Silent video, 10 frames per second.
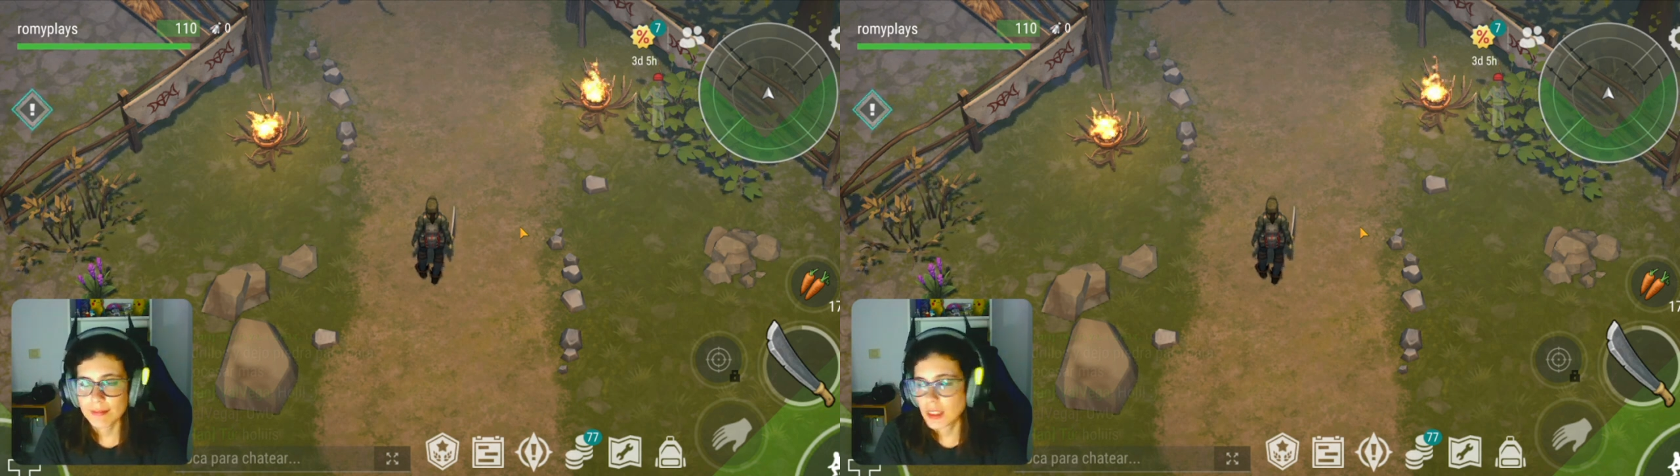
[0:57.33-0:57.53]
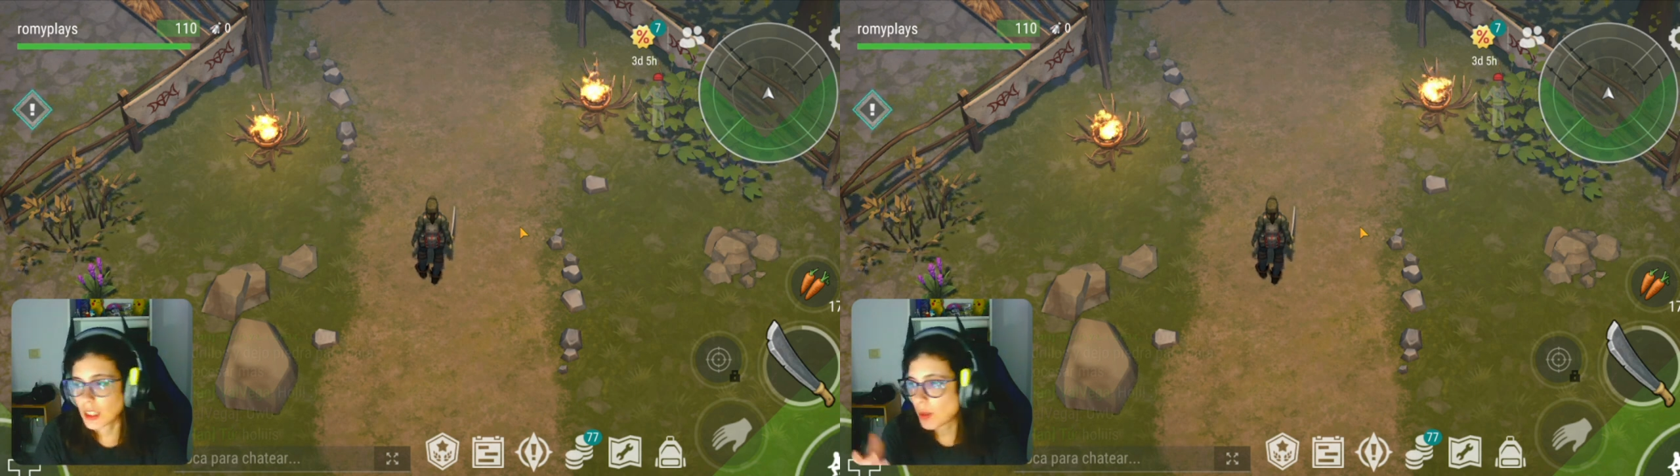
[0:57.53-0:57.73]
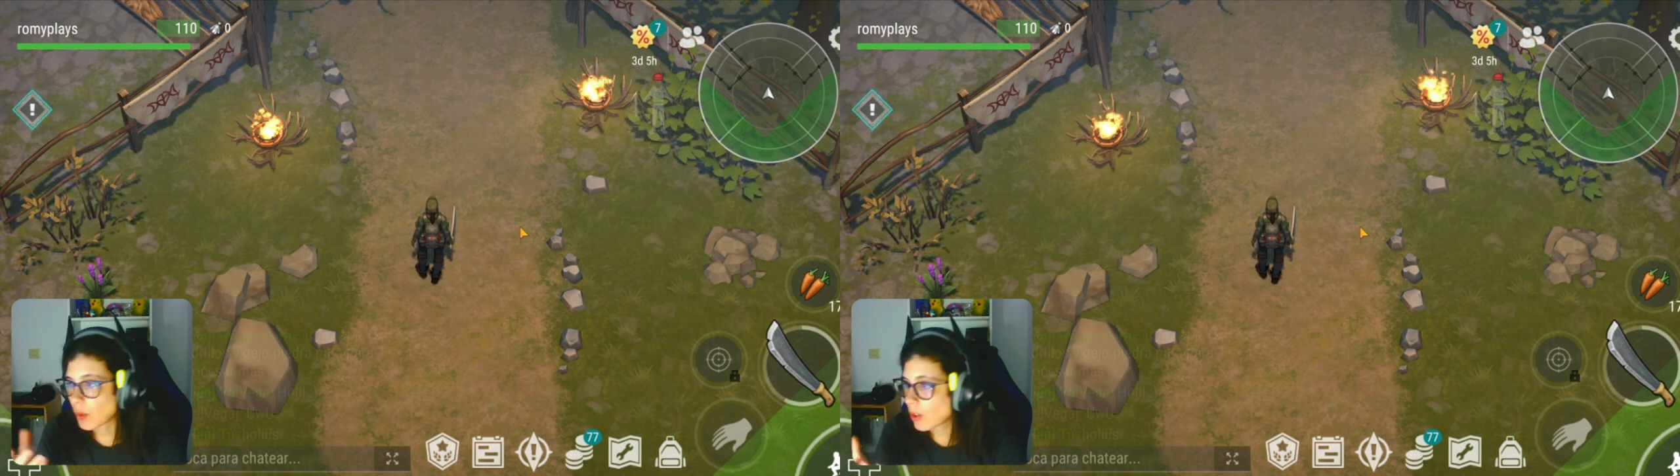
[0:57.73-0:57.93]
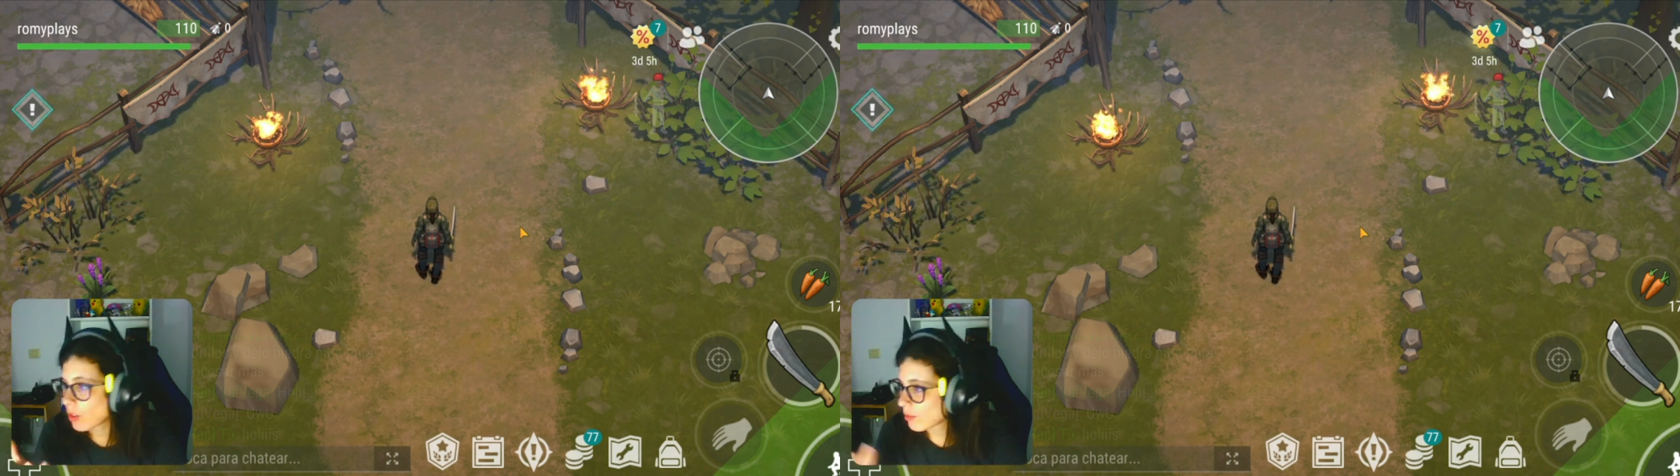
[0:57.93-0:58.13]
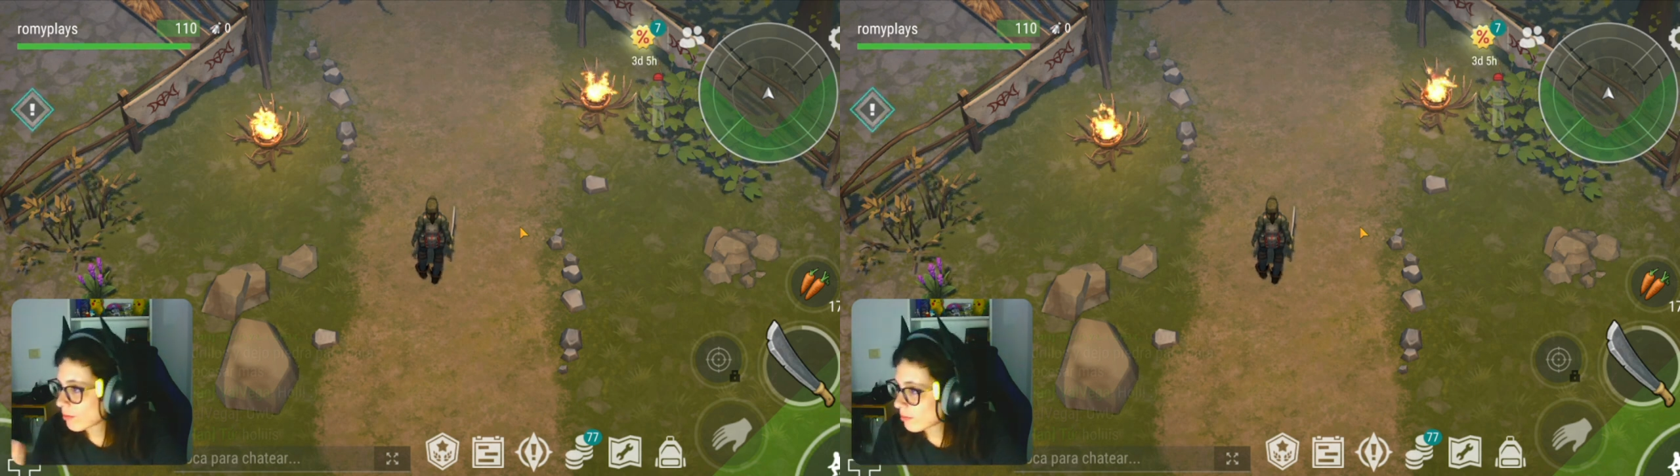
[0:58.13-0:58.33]
es que no me
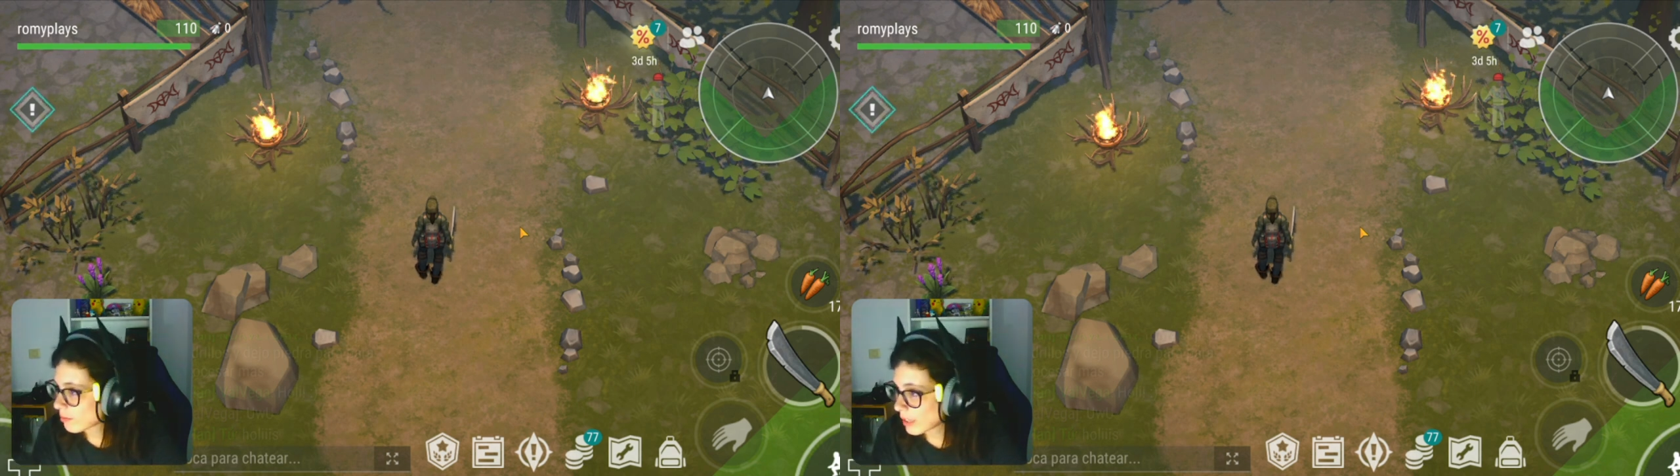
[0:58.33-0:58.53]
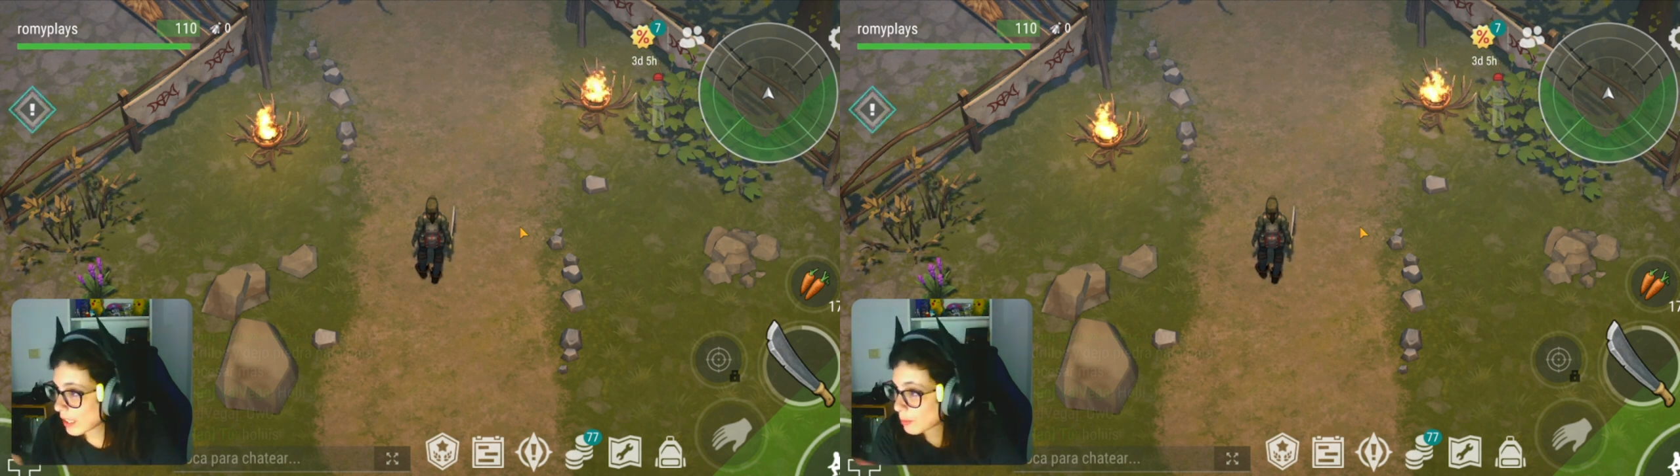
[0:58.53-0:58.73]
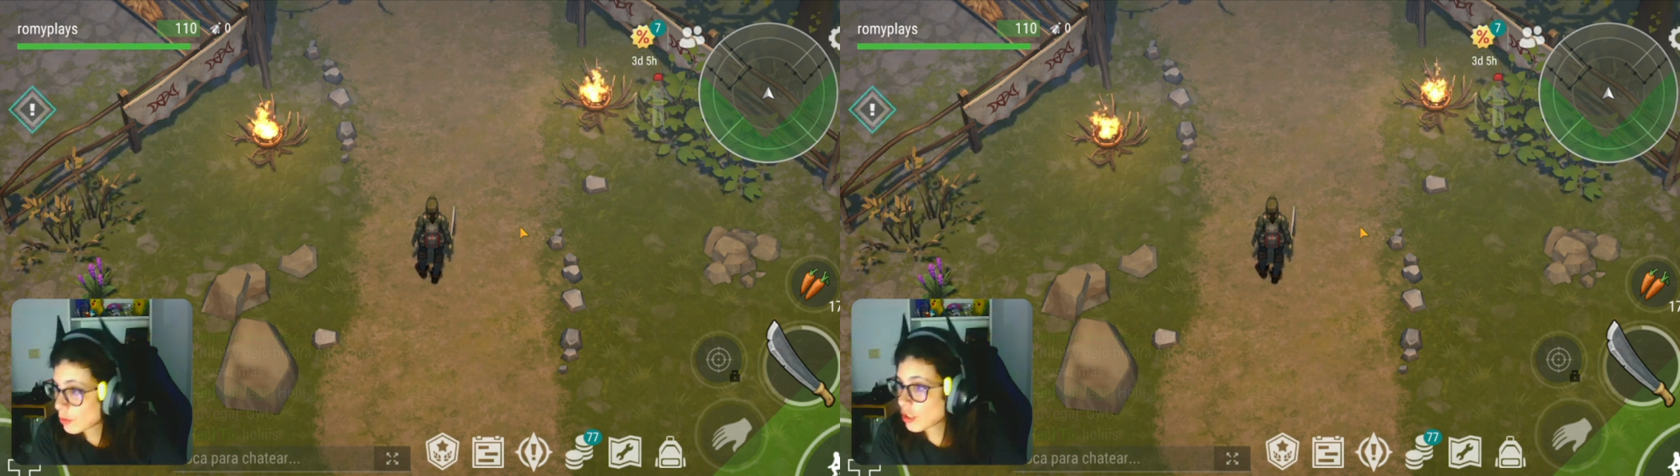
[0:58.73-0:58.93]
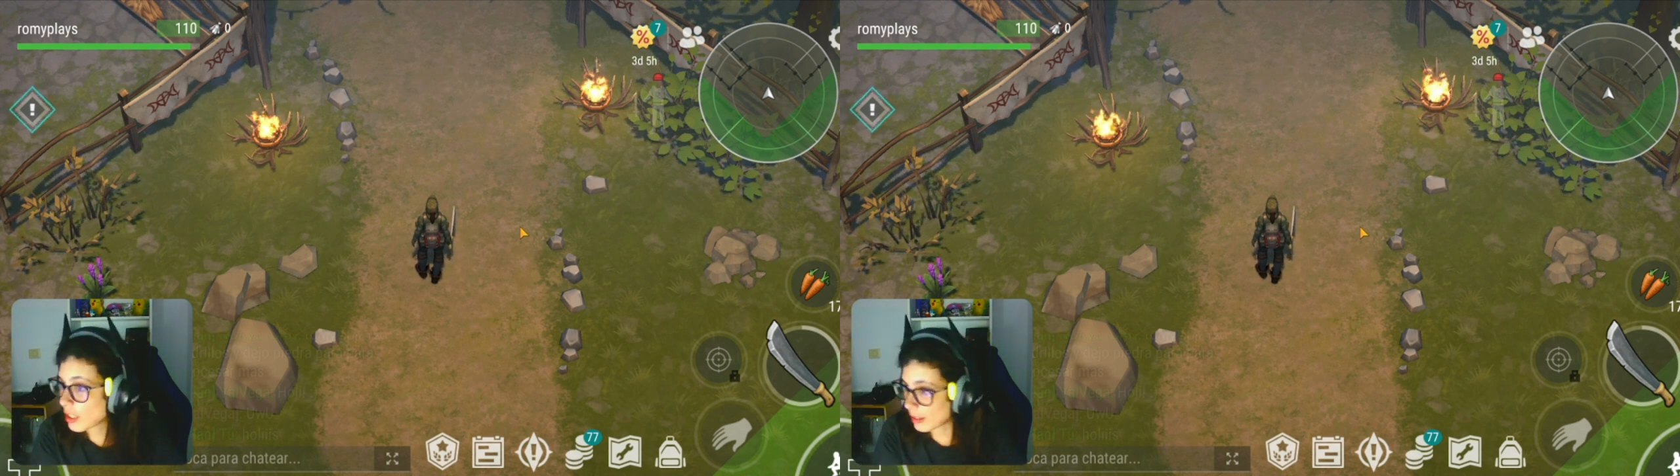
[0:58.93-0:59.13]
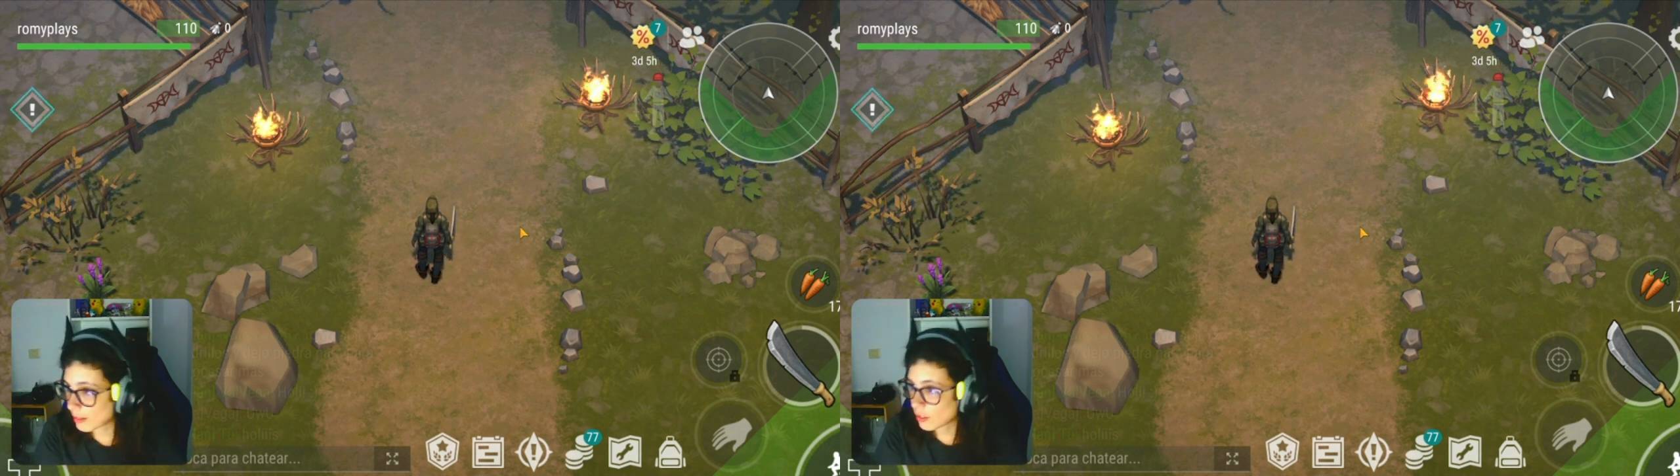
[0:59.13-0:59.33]
acuerdo, la
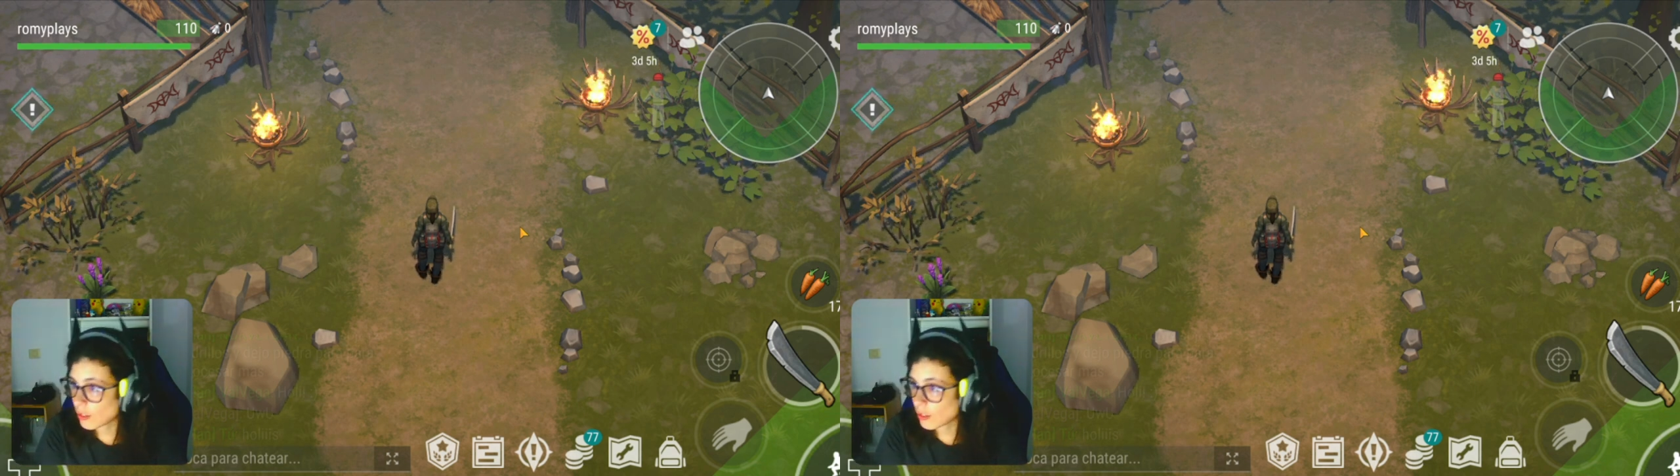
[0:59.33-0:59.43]
mochila, ¿no?